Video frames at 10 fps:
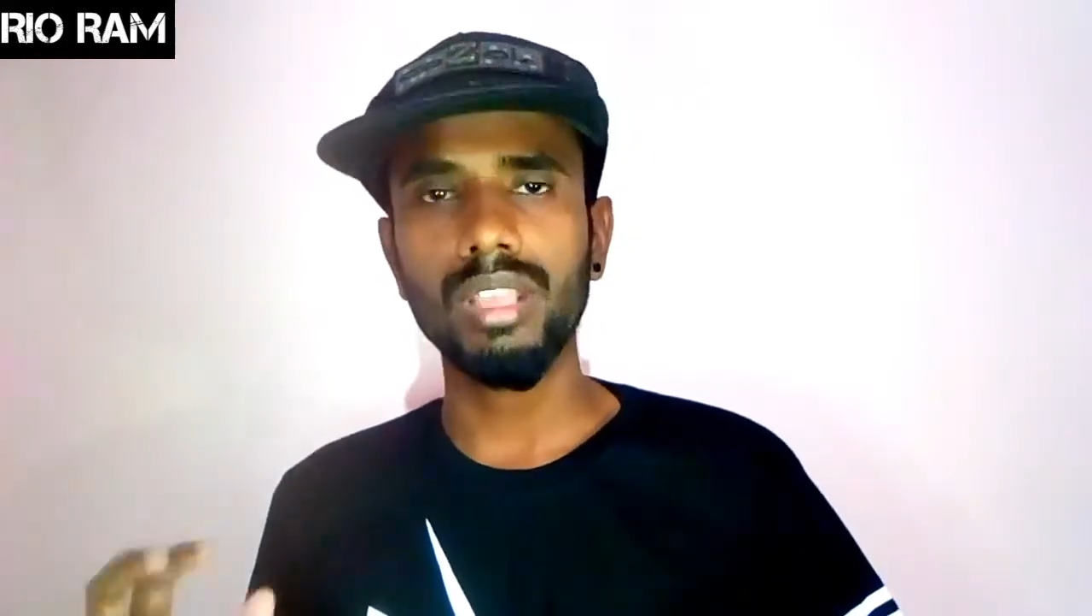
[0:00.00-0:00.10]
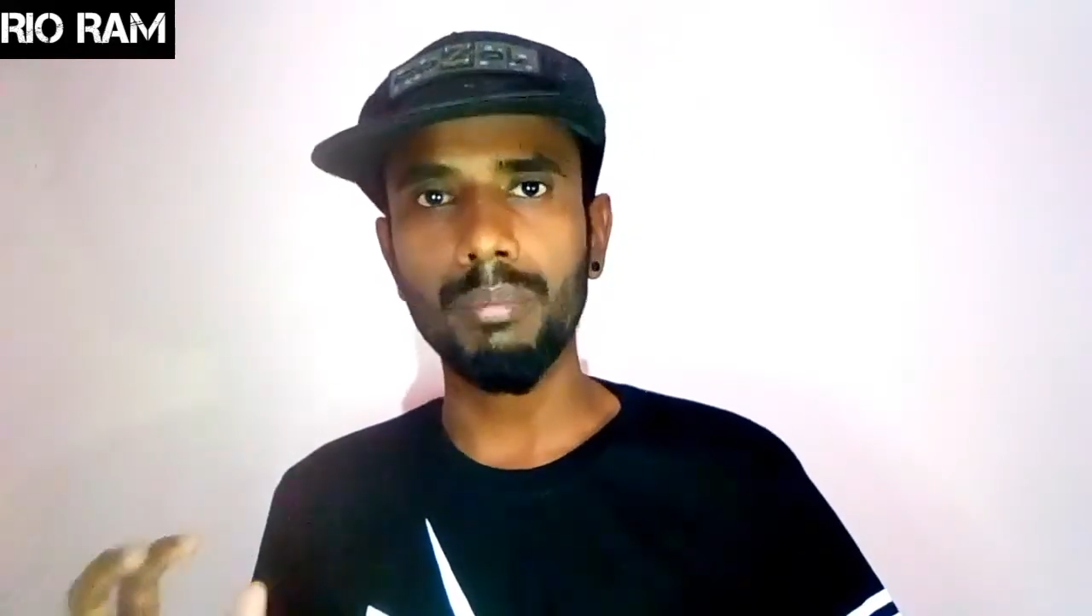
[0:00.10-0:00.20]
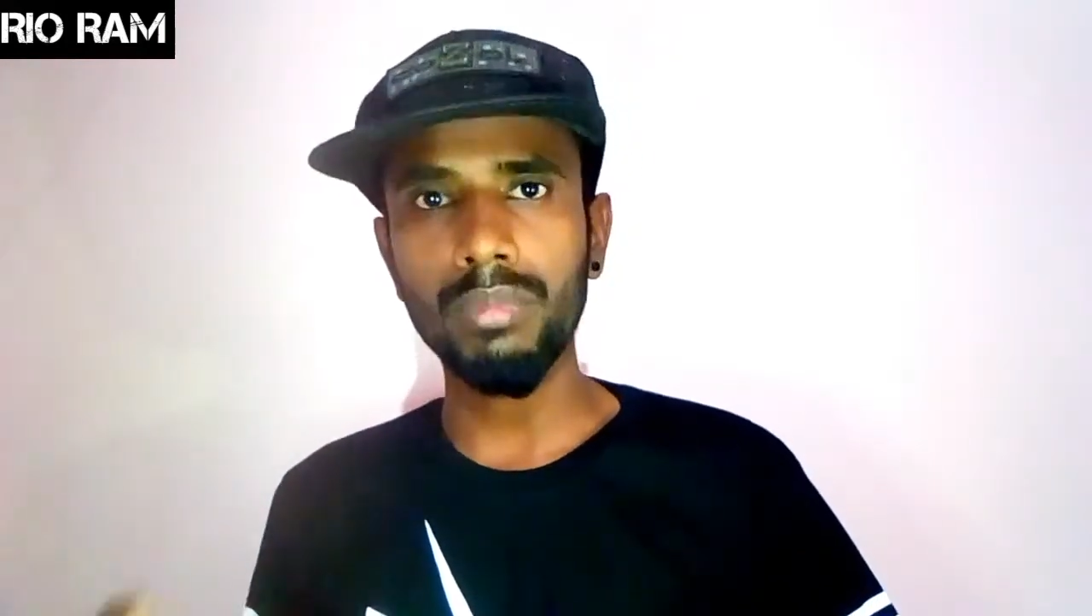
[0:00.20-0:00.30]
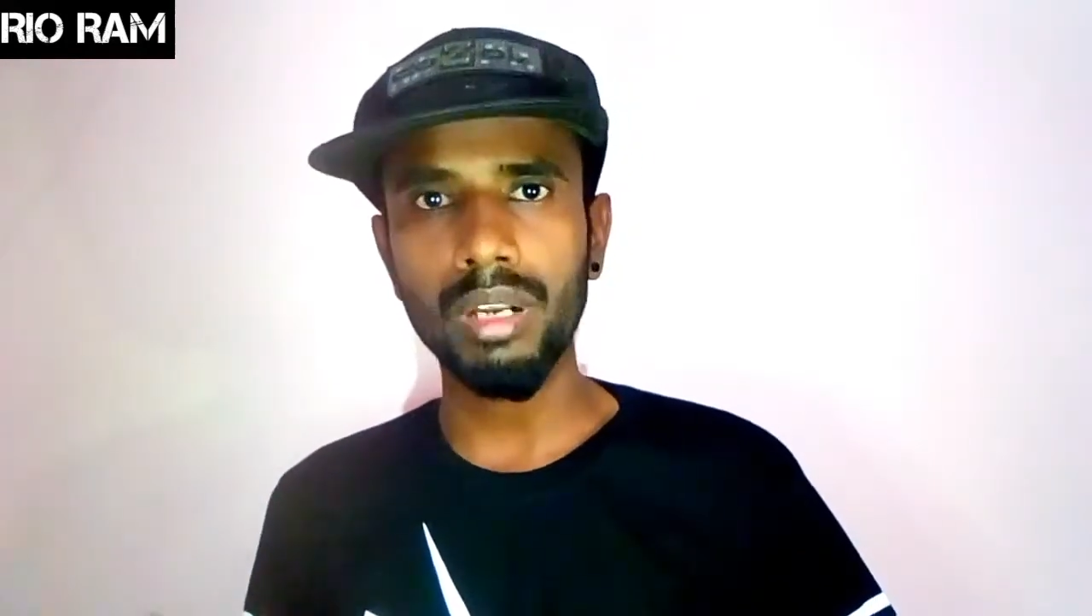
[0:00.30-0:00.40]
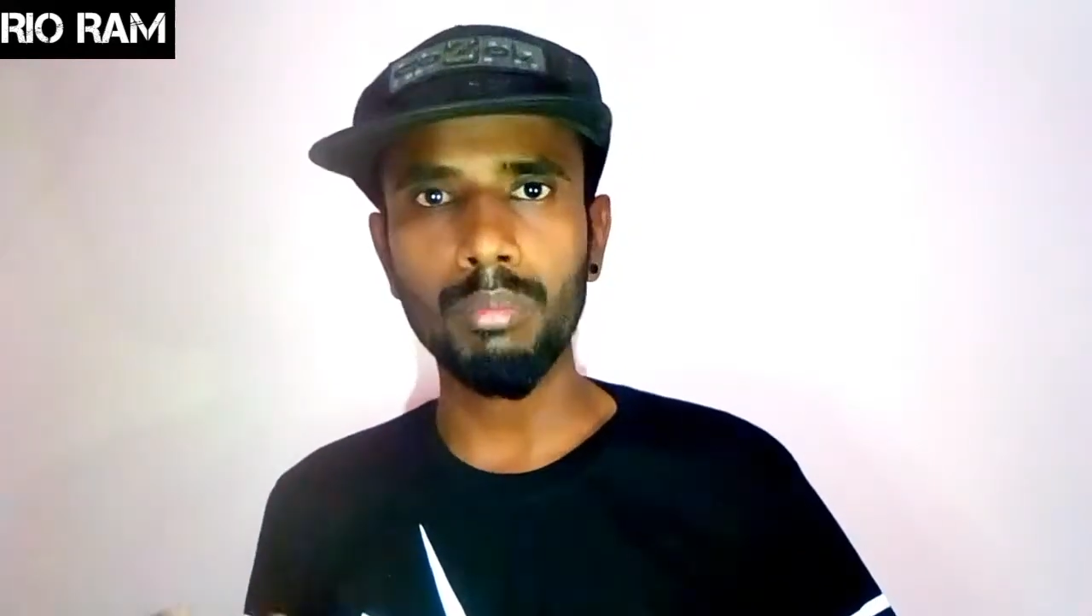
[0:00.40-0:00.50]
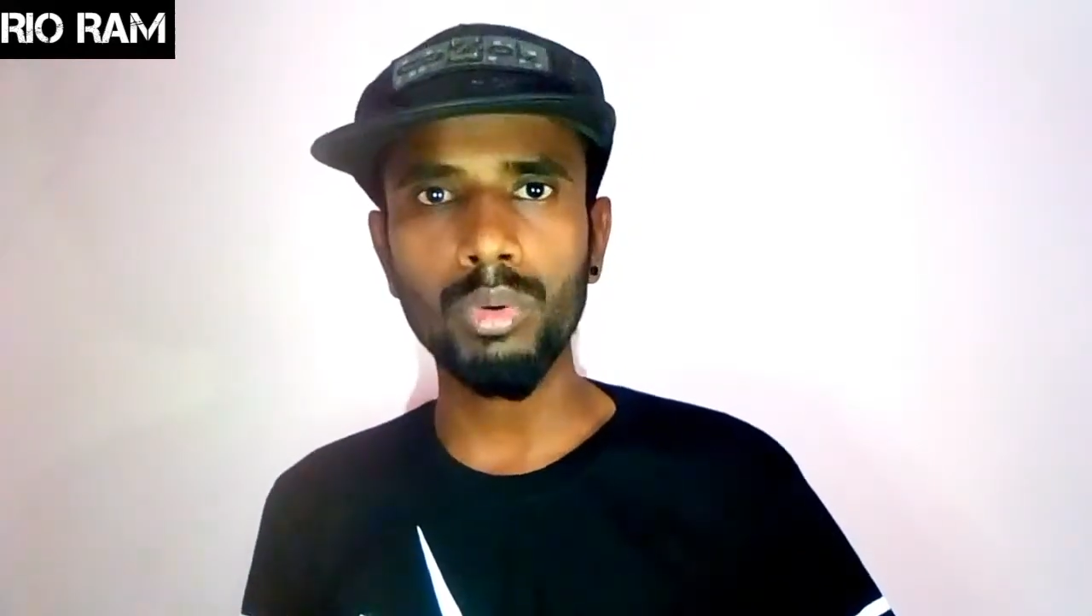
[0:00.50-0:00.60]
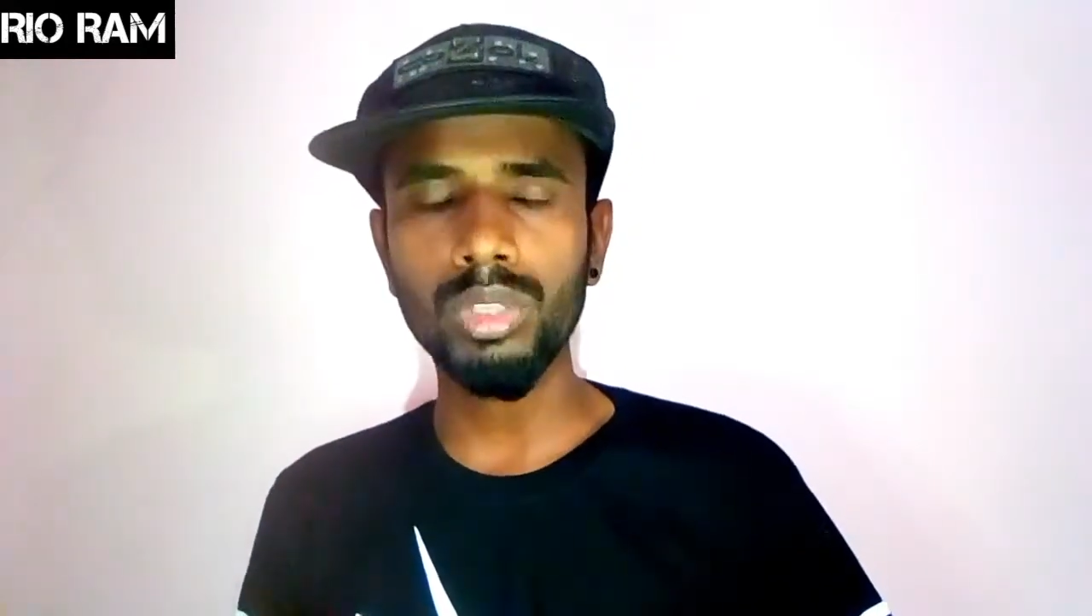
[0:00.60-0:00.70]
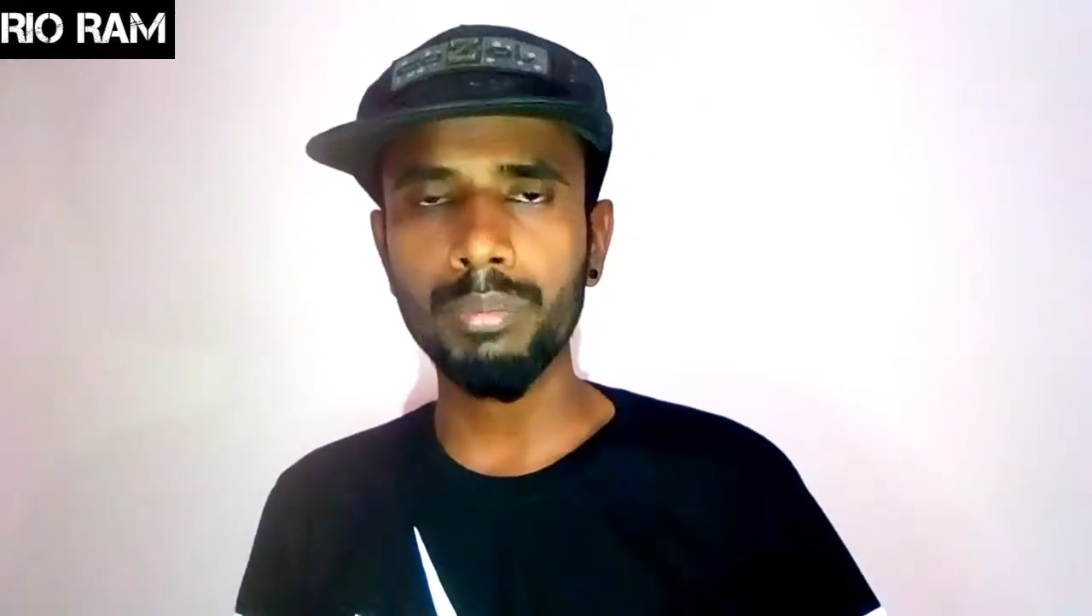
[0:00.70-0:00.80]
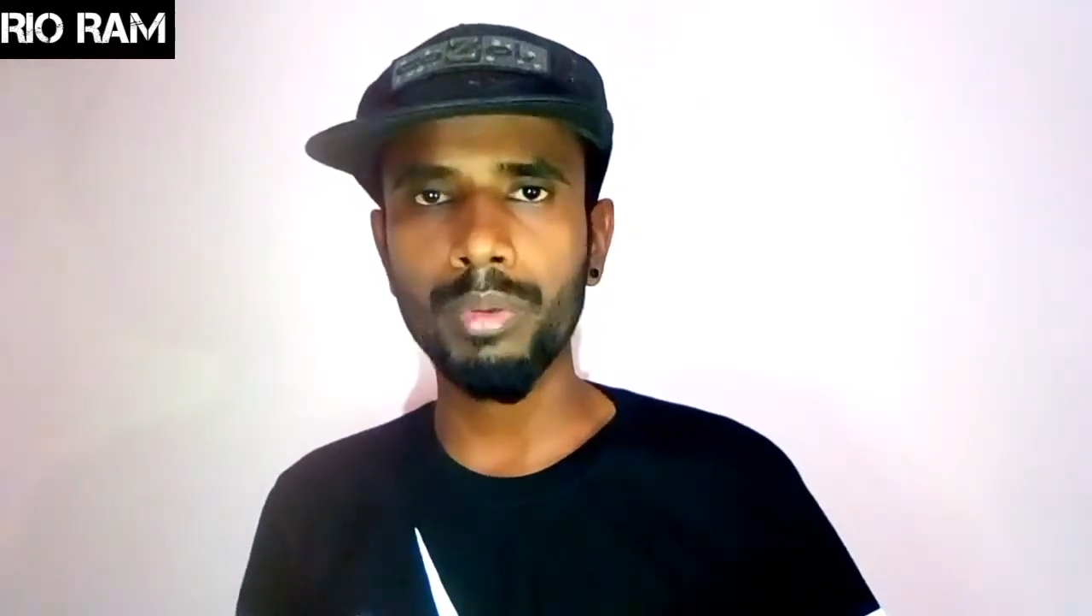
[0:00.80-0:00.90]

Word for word: நம்ம நம்ம வந்து